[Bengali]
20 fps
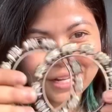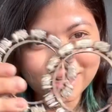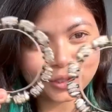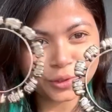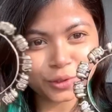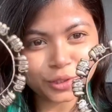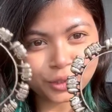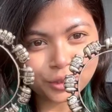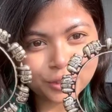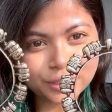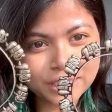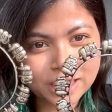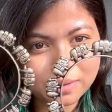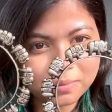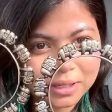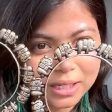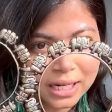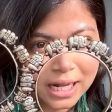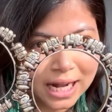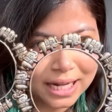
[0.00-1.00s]
এই দুটো হচ্ছে
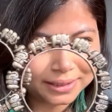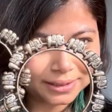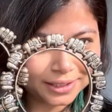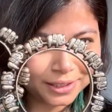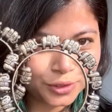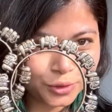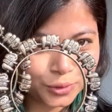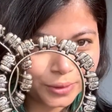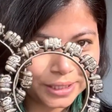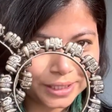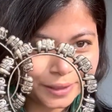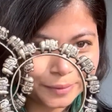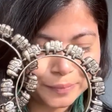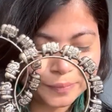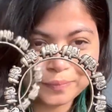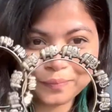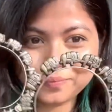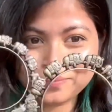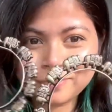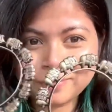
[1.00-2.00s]
আমার হাতি চুড়ি
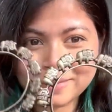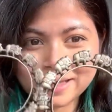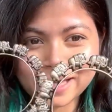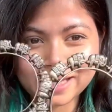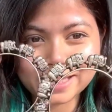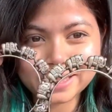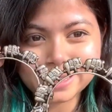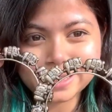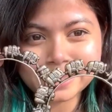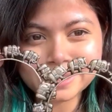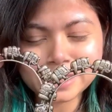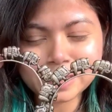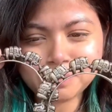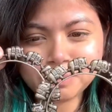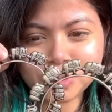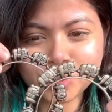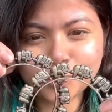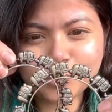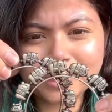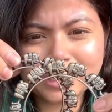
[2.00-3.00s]
এটা কিনেছিলাম
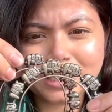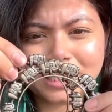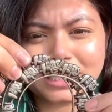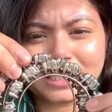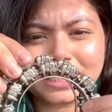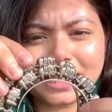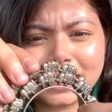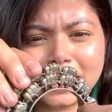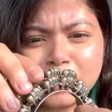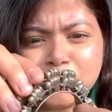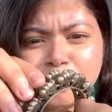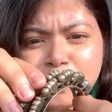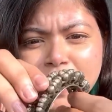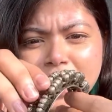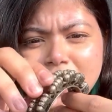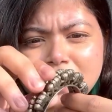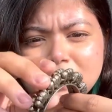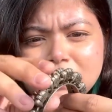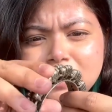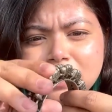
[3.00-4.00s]
নিউ মার্কেট থেকে
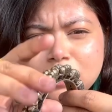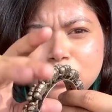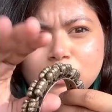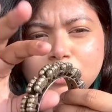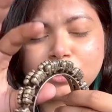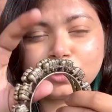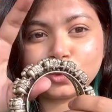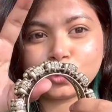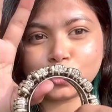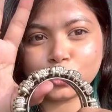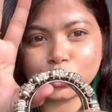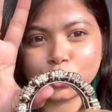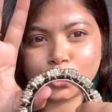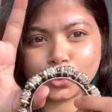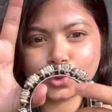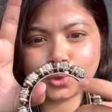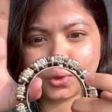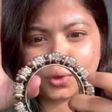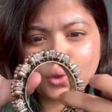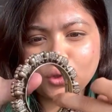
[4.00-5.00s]
প্রাইস নিয়েছিল
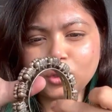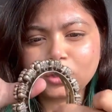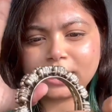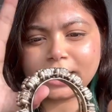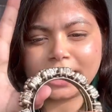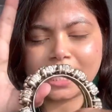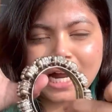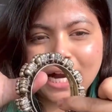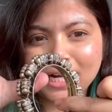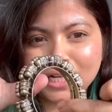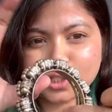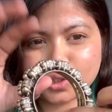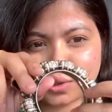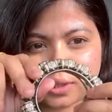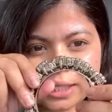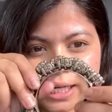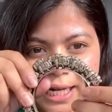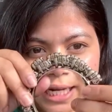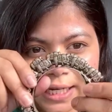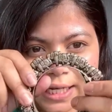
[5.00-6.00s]
দুইশো থেকে আড়াইশো
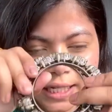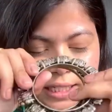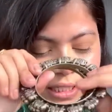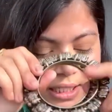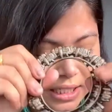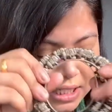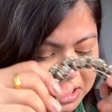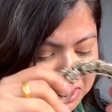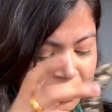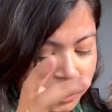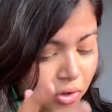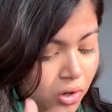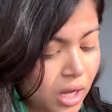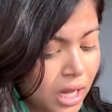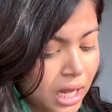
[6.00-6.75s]
টাকা এই রেঞ্জে নিয়েছিল